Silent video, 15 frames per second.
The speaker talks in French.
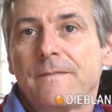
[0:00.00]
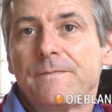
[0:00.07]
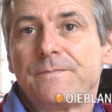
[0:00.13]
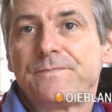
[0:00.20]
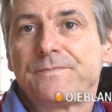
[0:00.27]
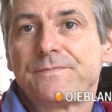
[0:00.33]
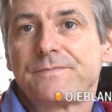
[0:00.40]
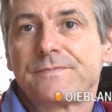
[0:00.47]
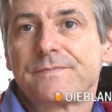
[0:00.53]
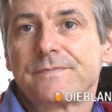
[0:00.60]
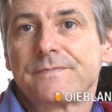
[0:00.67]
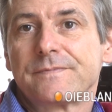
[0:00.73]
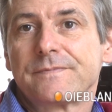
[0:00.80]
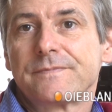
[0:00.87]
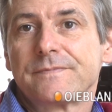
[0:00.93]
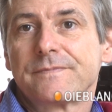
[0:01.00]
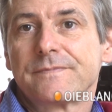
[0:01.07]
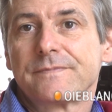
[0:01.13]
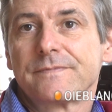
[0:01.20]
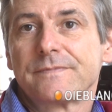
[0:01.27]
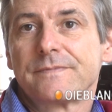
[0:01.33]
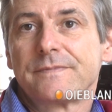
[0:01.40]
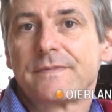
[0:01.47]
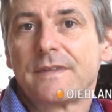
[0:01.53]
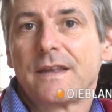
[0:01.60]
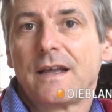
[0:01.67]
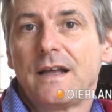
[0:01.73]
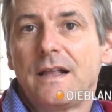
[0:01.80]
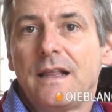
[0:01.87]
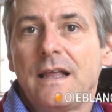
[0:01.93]
Vous avez approché toutes ces
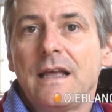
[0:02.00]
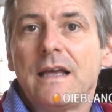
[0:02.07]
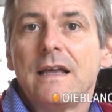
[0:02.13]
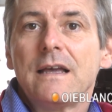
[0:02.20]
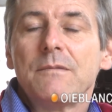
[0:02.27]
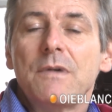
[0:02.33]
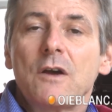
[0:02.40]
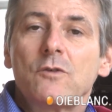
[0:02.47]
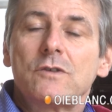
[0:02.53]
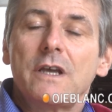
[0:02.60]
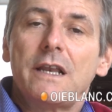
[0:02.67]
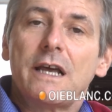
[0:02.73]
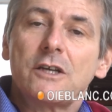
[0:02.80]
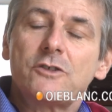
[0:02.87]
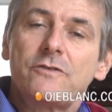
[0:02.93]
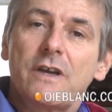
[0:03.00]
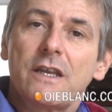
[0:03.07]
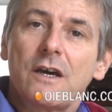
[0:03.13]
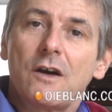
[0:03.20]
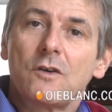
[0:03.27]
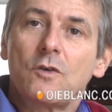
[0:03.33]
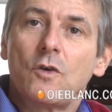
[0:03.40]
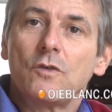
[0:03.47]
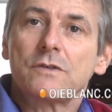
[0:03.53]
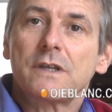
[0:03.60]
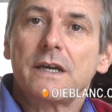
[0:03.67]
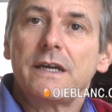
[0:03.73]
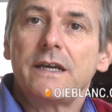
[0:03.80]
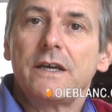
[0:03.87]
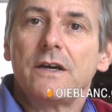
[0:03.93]
municipalités-là? Ben écoutez, là, je viens de
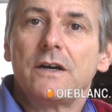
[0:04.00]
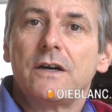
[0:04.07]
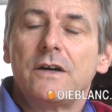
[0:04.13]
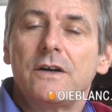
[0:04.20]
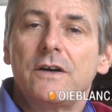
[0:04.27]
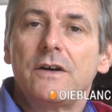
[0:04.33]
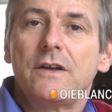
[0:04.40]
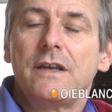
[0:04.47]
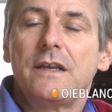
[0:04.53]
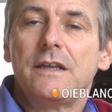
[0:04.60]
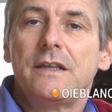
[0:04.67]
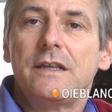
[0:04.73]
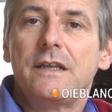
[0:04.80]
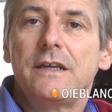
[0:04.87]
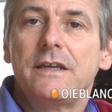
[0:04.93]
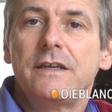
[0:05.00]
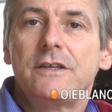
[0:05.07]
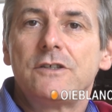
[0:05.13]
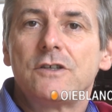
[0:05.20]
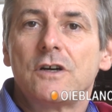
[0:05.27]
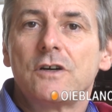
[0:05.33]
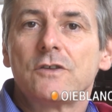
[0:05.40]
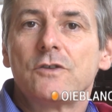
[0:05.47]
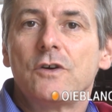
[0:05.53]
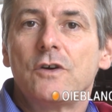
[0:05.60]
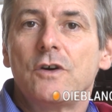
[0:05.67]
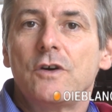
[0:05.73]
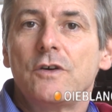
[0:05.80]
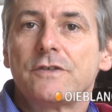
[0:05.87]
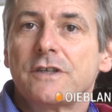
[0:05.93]
rencontrer euh, les gens
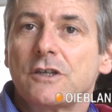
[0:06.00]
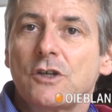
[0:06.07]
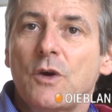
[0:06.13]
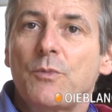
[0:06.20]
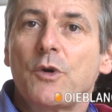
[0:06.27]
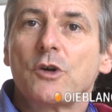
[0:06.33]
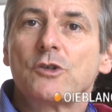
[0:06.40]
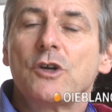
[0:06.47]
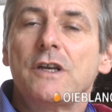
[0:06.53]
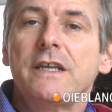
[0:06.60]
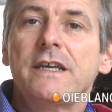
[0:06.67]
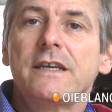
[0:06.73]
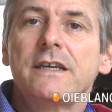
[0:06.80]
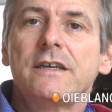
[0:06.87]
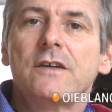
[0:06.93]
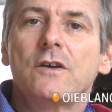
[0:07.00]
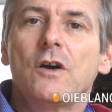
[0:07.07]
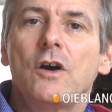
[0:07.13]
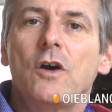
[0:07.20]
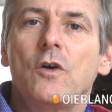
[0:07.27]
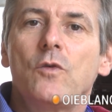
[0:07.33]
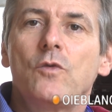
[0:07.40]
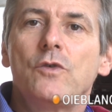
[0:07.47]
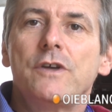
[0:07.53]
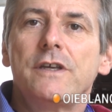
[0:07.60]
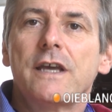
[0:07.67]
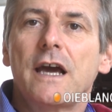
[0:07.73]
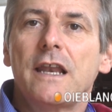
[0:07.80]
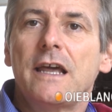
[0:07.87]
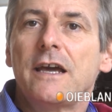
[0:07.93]
de Saint-Jean-Port-Joli, euh, où il
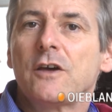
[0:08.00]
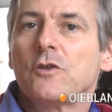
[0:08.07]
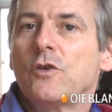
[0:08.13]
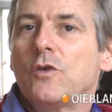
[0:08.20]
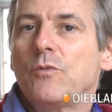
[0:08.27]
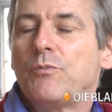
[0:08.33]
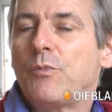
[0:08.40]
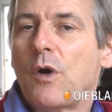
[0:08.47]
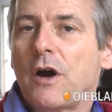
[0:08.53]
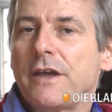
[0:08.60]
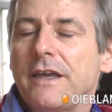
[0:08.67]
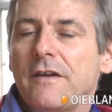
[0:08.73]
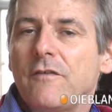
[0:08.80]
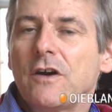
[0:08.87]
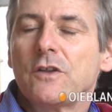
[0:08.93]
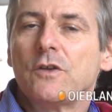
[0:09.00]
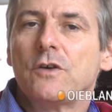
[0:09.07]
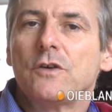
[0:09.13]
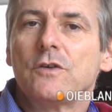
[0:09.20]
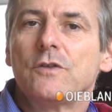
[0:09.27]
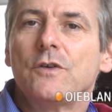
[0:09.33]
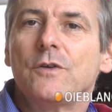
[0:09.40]
y a l'air de ne pas y avoir de,